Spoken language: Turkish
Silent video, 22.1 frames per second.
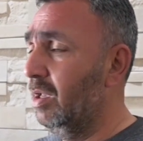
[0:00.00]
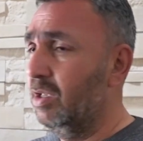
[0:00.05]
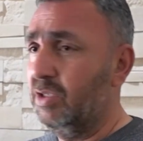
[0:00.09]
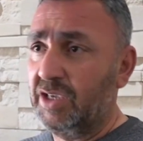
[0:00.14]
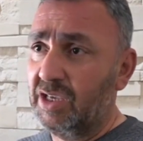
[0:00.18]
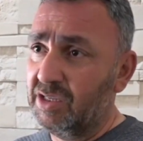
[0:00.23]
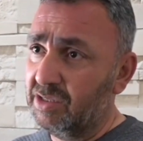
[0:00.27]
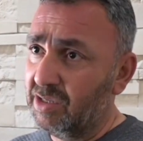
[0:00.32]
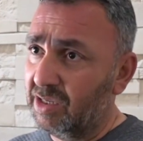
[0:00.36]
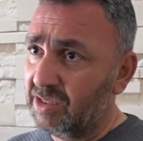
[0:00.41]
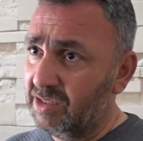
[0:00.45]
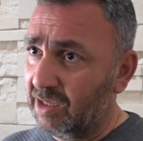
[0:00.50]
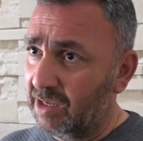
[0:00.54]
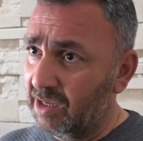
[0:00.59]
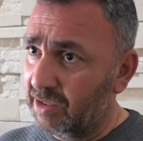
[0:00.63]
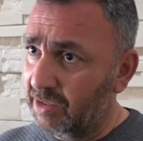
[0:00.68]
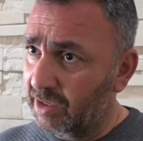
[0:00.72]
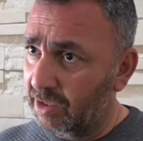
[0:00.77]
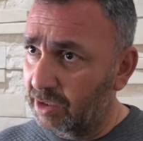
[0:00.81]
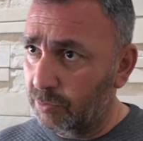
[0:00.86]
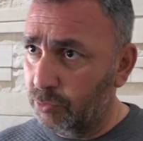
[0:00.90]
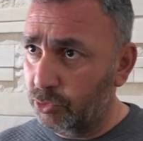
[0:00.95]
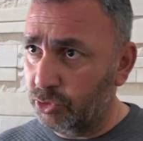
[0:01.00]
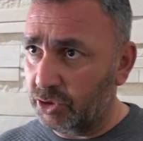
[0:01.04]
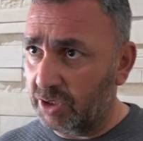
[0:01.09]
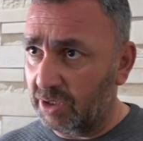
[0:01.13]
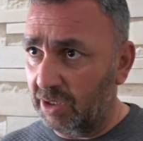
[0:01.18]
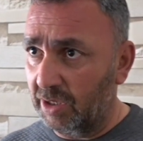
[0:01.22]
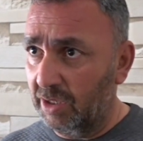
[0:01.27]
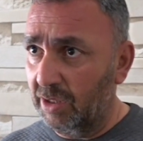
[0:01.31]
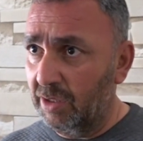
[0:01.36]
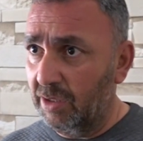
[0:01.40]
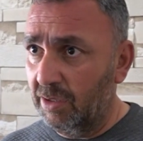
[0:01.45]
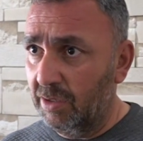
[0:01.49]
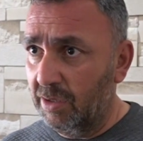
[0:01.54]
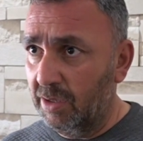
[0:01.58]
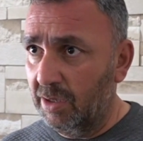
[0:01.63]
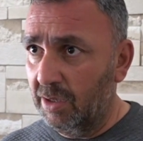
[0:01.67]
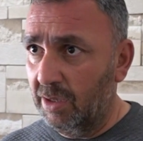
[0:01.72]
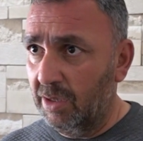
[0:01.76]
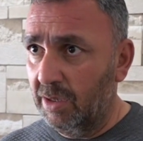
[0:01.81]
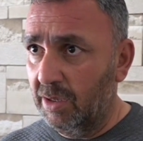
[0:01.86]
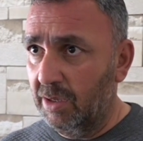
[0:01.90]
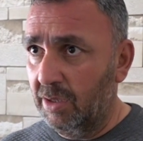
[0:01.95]
Keza salatalık bu şekil.
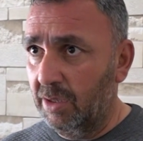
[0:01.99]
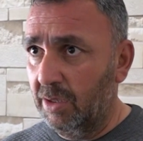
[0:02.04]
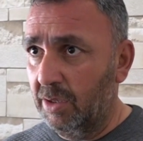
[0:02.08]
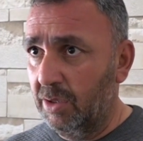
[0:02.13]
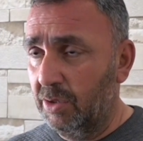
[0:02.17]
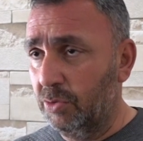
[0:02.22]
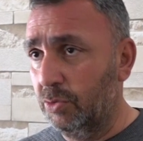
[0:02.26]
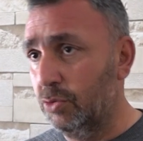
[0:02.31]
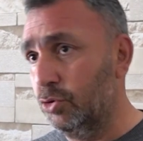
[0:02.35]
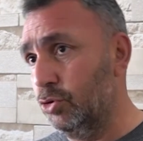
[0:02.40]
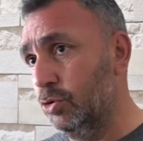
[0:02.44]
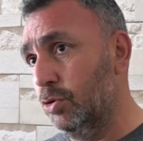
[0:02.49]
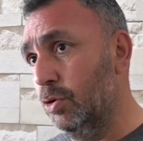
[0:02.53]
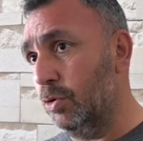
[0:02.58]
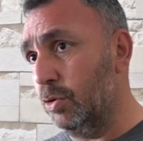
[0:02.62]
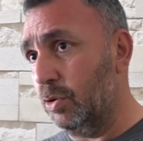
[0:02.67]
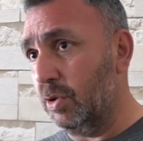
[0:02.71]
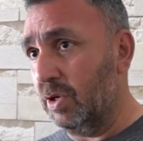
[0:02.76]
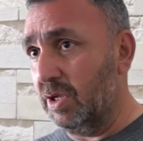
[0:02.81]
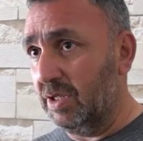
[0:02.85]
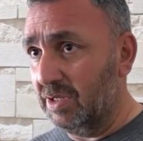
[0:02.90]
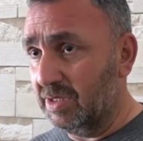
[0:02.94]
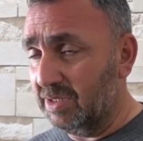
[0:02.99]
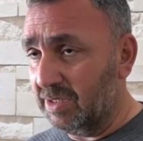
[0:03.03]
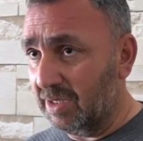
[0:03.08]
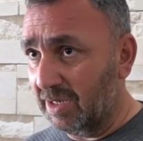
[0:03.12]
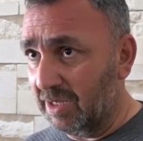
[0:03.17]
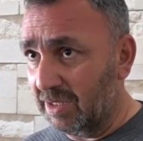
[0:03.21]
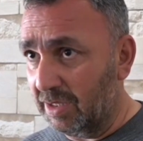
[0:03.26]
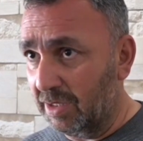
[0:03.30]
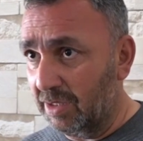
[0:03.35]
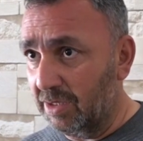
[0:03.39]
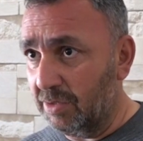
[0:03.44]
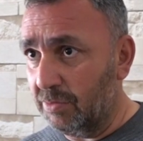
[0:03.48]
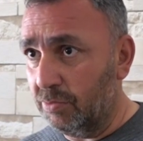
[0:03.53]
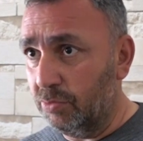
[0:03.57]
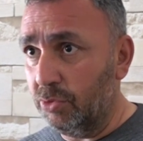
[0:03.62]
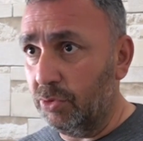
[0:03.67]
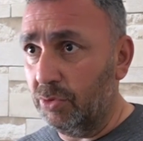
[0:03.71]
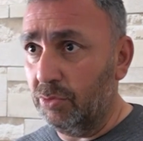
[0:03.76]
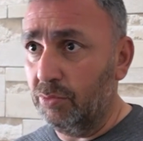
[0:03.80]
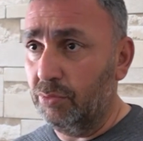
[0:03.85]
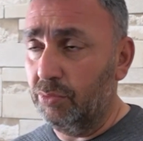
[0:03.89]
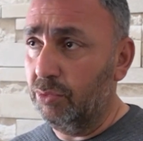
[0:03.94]
3-4 liraydı salatalık. Bu,
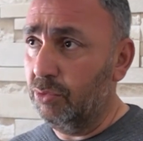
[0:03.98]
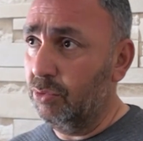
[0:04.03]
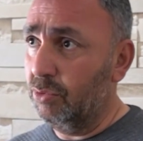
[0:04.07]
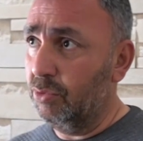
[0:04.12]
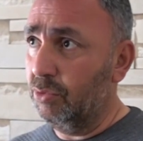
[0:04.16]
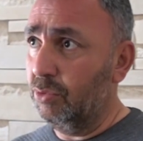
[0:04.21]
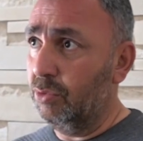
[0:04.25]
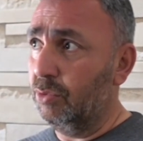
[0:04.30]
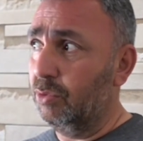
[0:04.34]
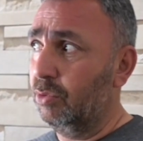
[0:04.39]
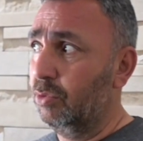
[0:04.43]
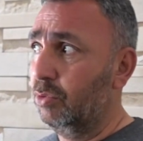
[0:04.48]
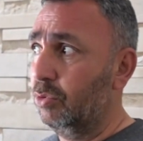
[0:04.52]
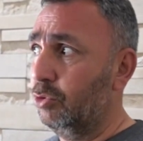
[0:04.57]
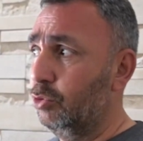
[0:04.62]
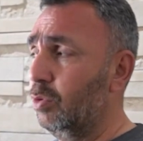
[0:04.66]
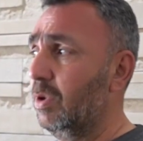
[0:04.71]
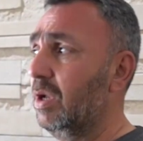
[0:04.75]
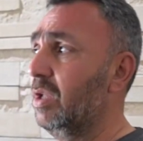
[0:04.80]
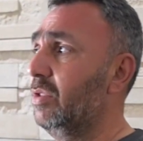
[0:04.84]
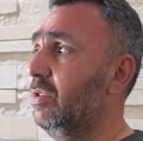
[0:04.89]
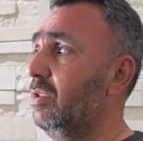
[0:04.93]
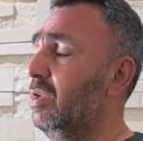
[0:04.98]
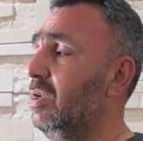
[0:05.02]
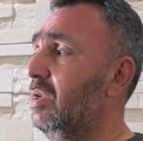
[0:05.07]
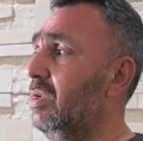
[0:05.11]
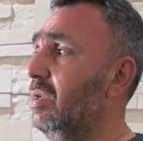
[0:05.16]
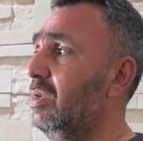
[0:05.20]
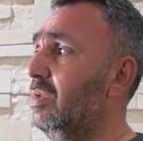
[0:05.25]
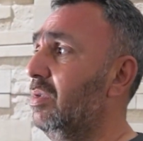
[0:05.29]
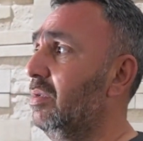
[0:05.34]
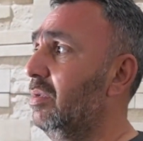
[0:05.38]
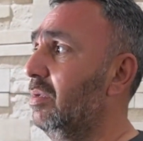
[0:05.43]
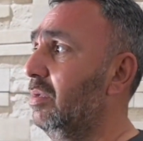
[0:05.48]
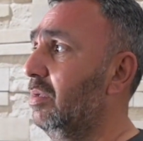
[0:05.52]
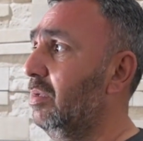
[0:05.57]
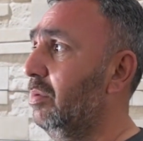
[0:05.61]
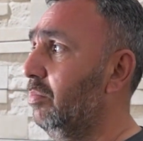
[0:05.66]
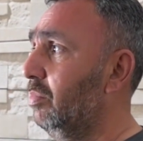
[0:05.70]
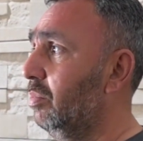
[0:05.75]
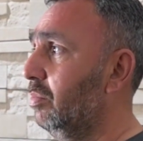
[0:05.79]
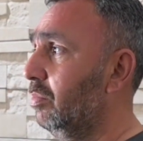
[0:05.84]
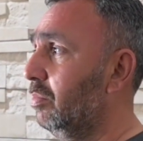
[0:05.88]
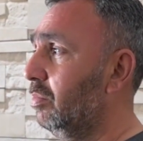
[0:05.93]
bu şu anda
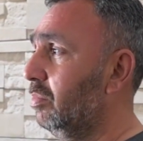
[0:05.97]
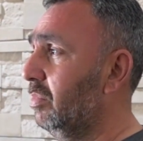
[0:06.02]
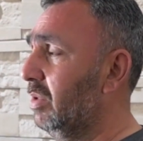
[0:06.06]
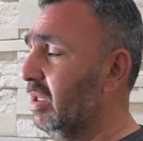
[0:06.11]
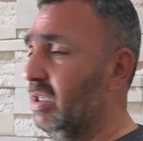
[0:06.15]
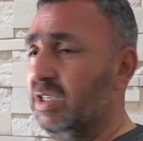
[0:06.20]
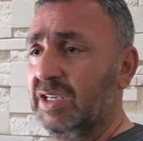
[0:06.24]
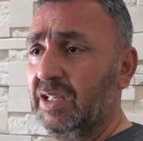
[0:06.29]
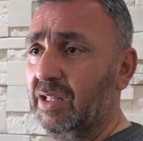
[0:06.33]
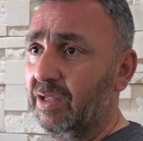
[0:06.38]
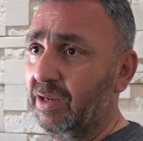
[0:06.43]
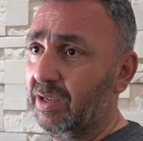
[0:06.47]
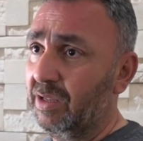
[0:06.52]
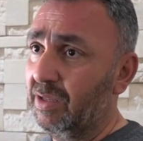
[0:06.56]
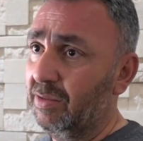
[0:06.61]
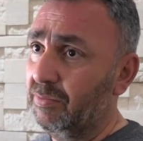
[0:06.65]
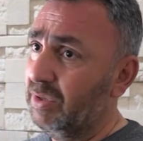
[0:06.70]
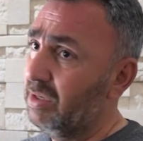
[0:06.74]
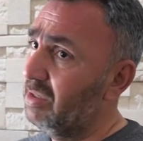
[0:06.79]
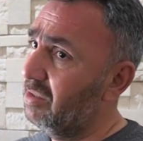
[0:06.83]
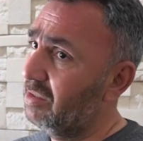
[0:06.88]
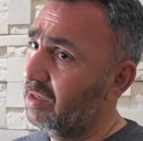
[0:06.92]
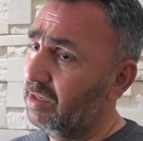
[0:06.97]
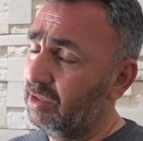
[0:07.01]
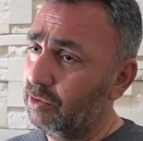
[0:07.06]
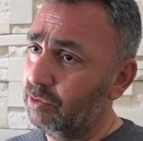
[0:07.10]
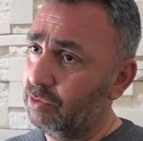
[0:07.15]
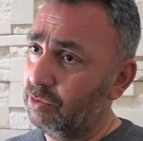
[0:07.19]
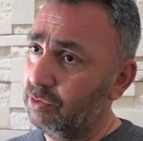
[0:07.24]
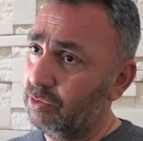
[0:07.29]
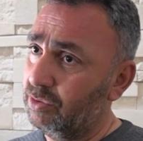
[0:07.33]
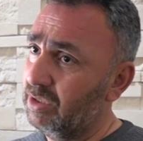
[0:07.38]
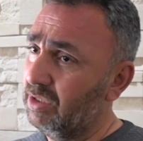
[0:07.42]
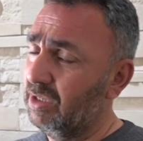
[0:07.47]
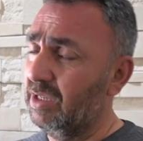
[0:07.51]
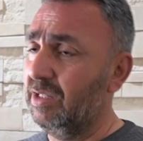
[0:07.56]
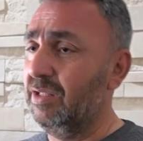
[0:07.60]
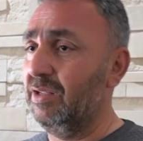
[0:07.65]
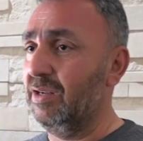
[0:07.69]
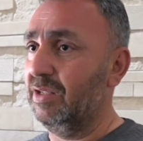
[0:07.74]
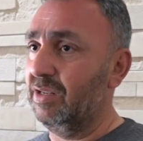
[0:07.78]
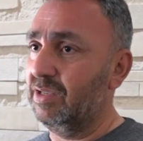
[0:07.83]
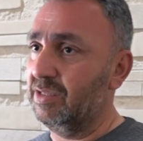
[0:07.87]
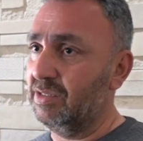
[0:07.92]
2 lira, 1.800, 2
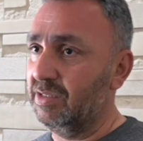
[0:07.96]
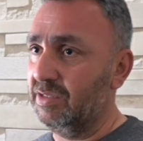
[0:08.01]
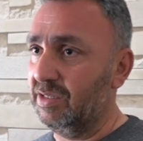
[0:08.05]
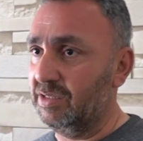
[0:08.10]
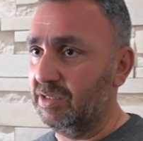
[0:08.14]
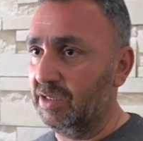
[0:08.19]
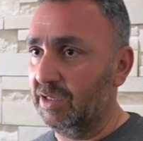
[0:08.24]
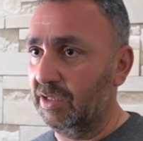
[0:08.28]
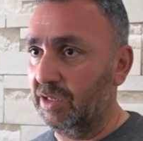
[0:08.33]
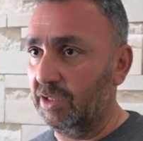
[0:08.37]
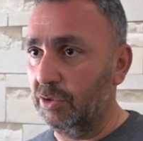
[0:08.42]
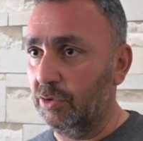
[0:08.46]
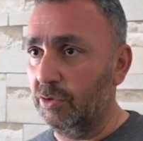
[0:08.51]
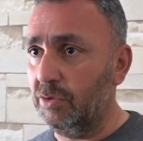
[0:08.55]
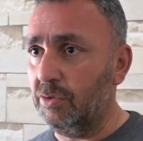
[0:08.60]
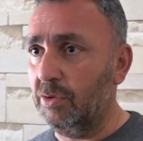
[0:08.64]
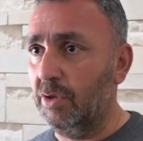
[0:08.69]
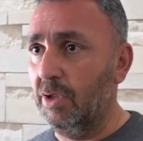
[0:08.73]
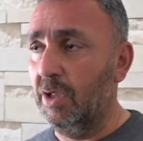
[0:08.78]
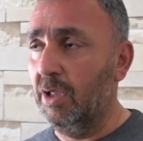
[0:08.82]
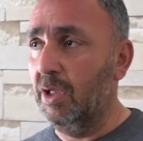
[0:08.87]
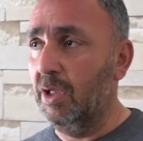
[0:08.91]
lira arasında seyrediyor.